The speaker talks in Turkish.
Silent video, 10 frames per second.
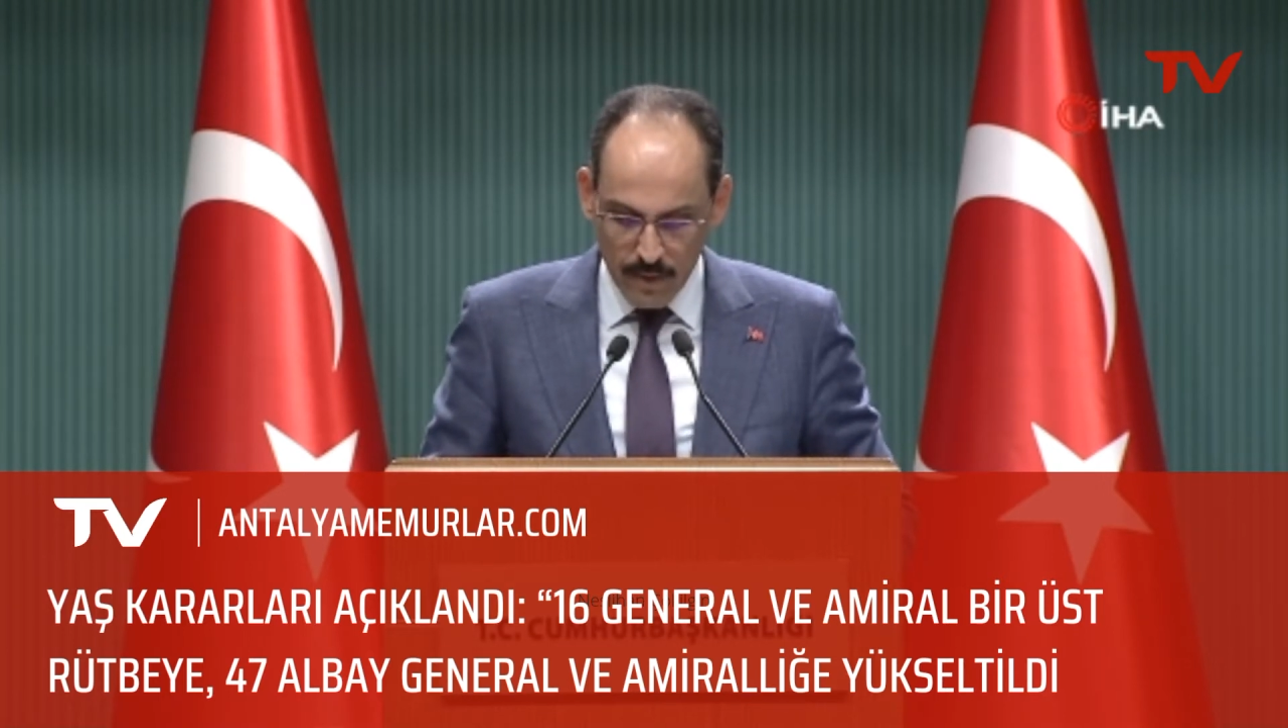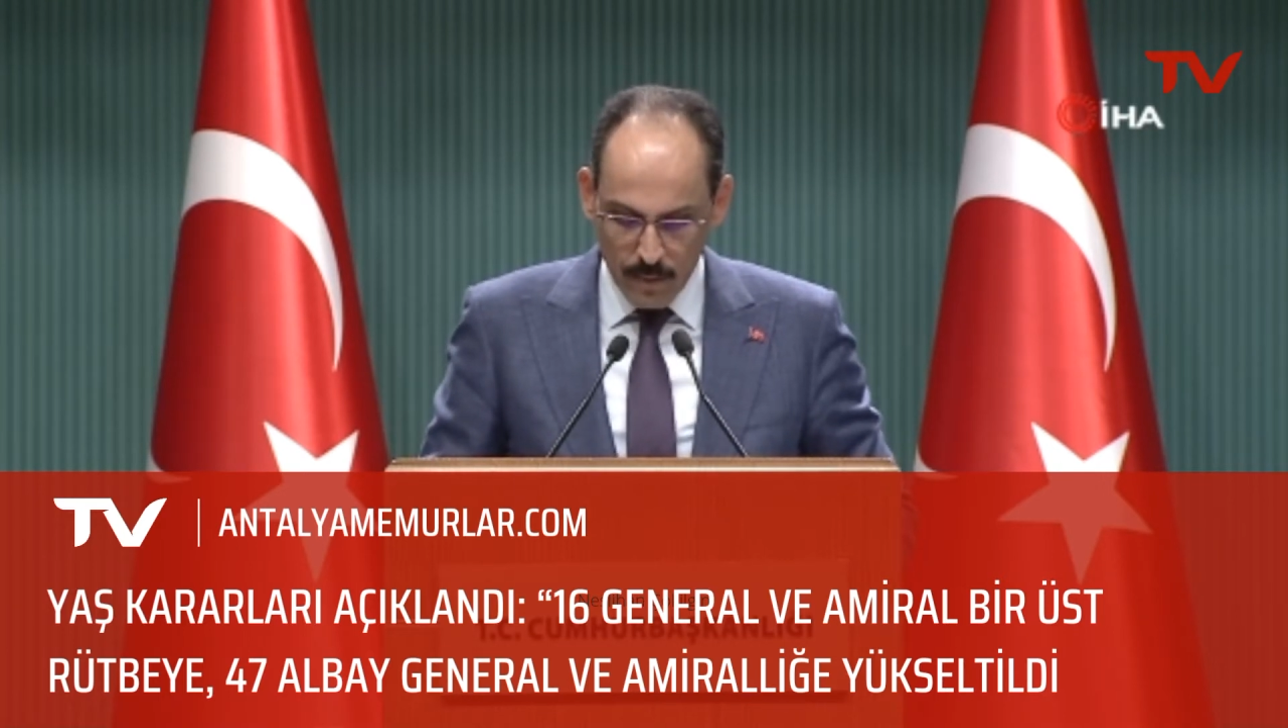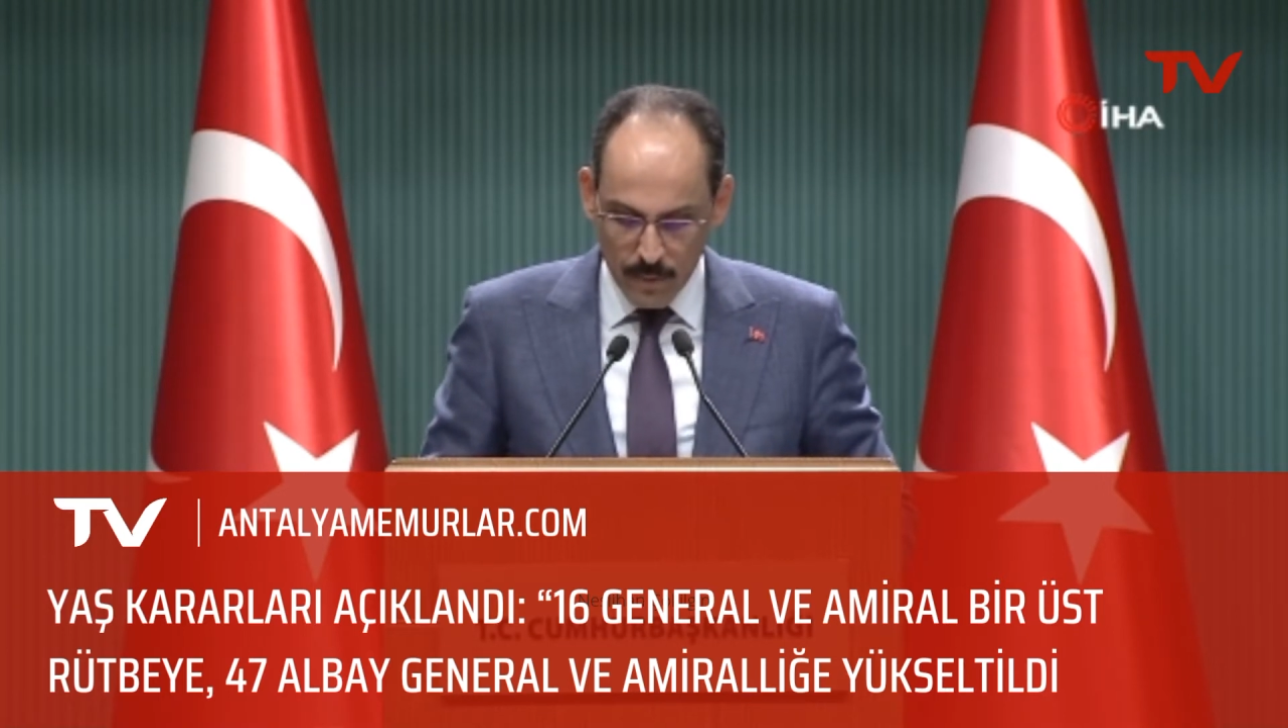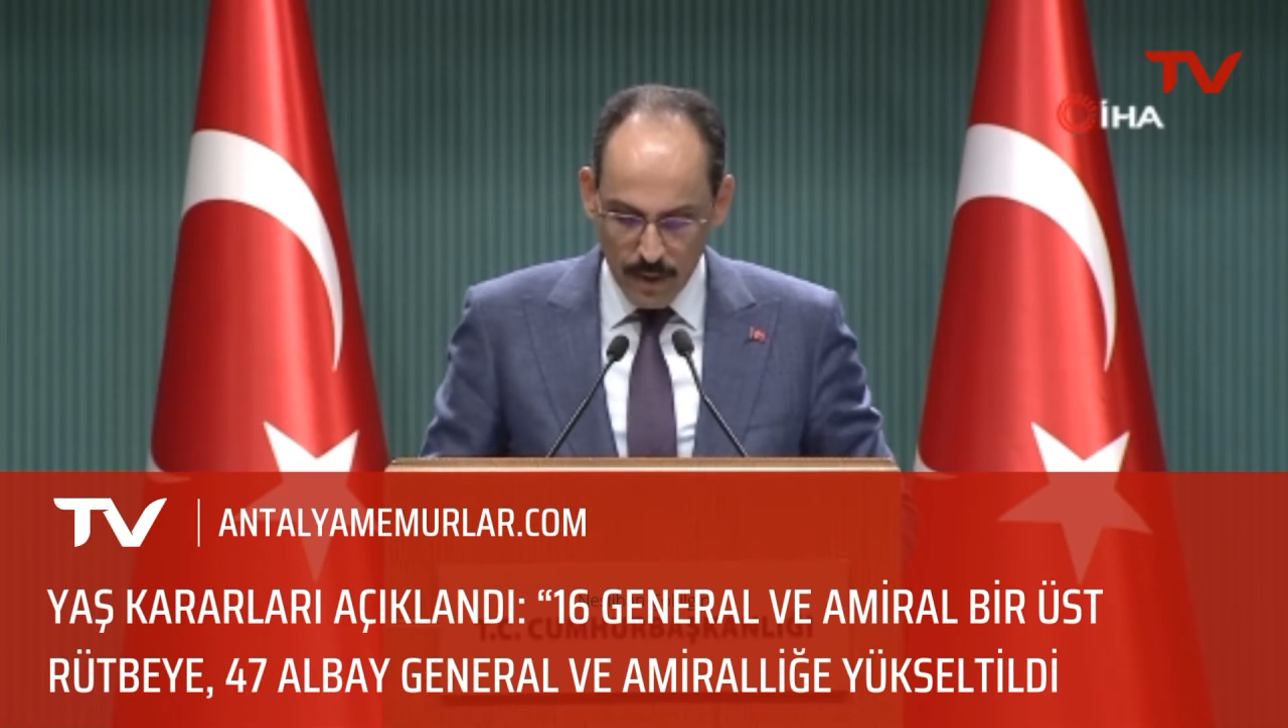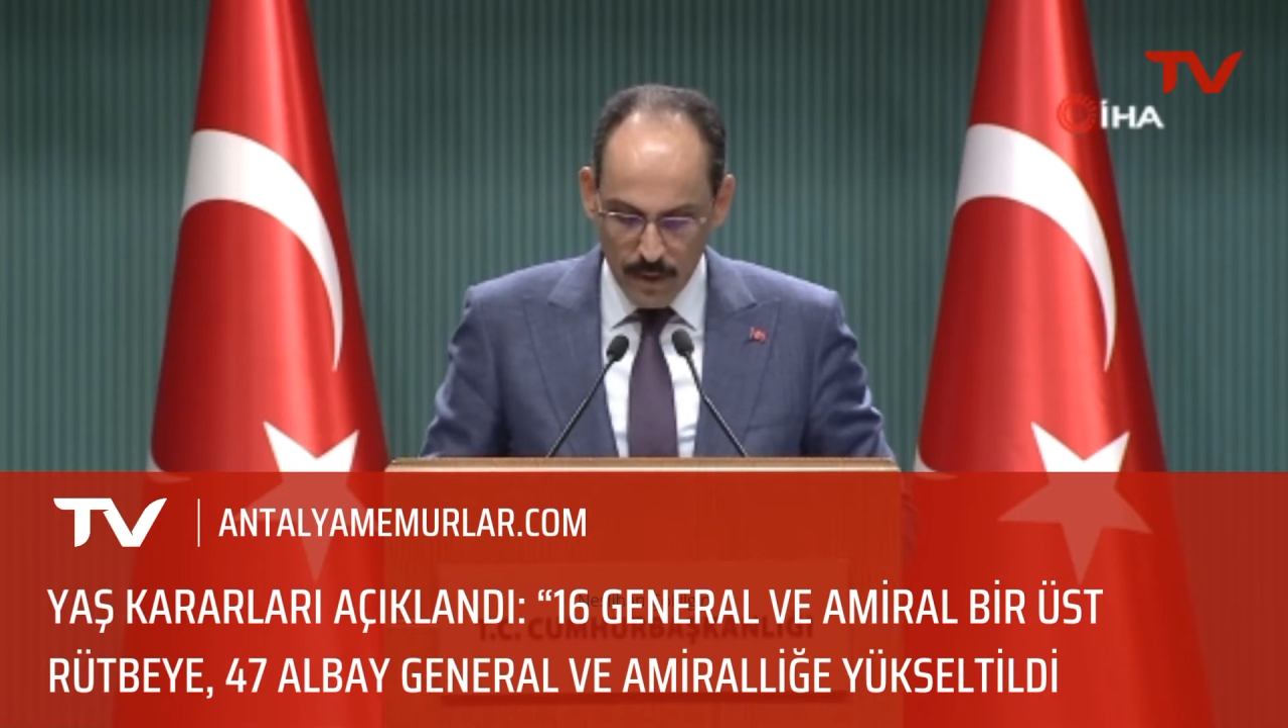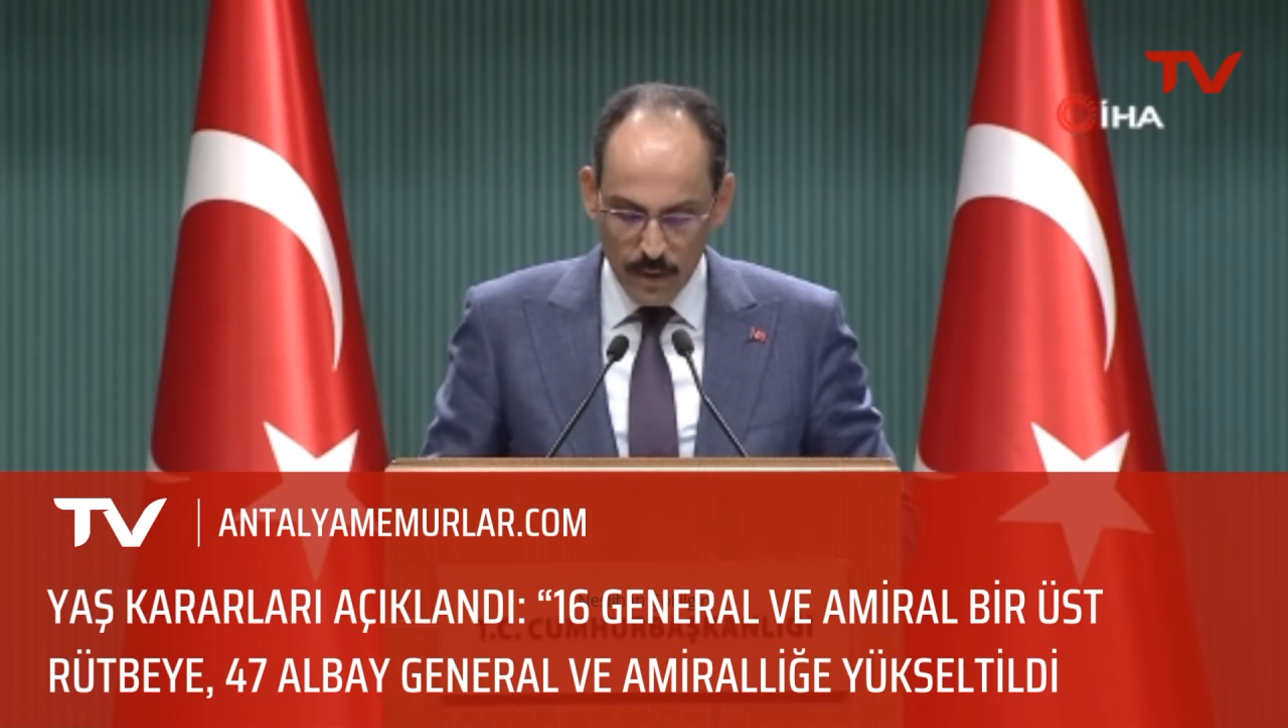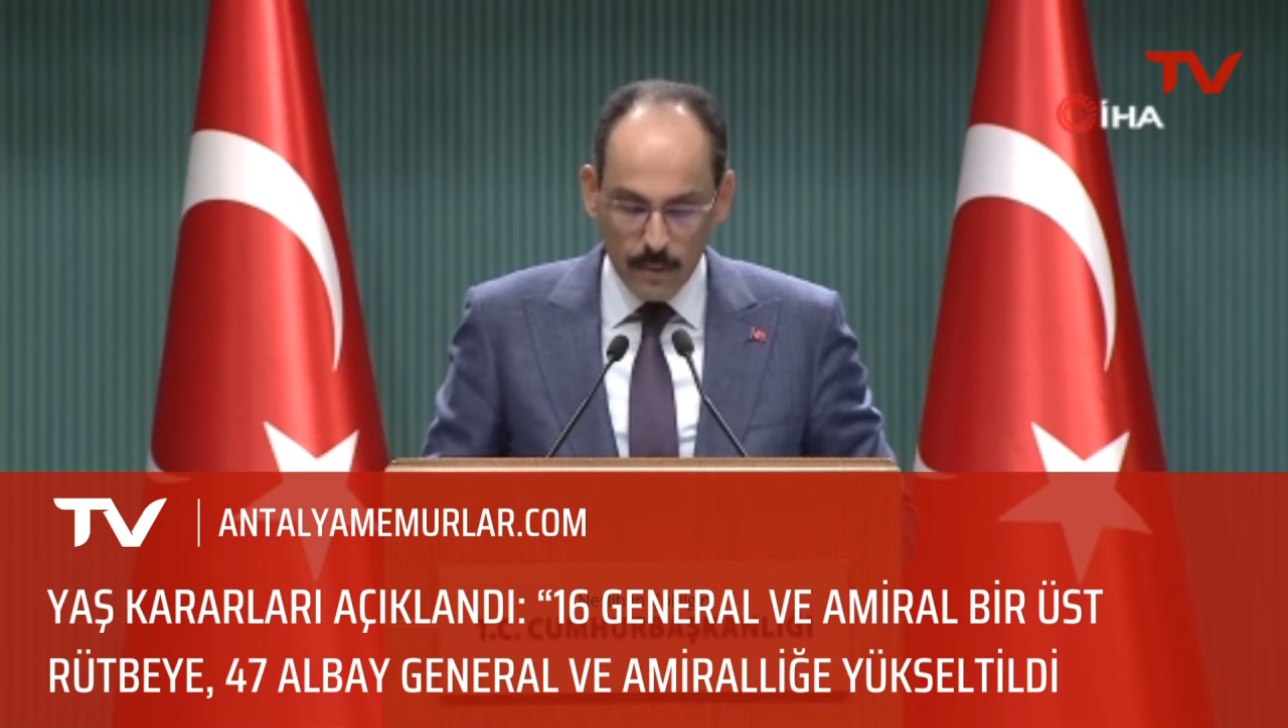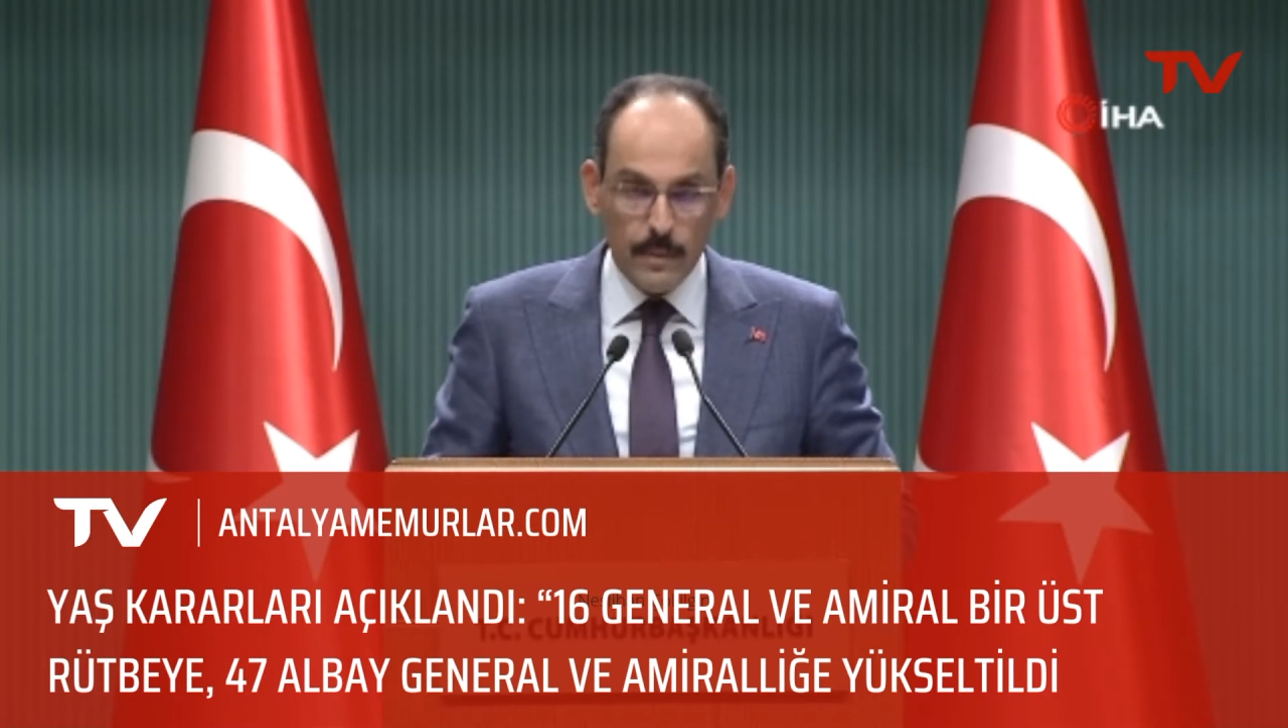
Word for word: ve amiral